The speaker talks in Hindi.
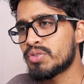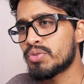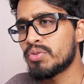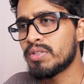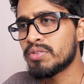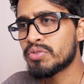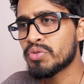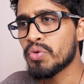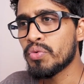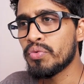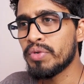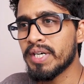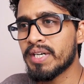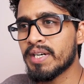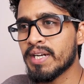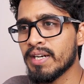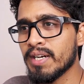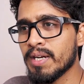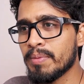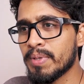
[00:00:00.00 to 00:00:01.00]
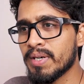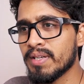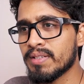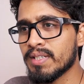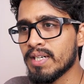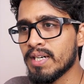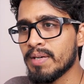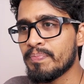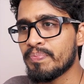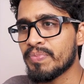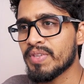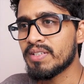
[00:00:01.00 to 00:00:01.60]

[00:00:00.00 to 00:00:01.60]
स्टूडेंट्स को वेट करना पड़ा था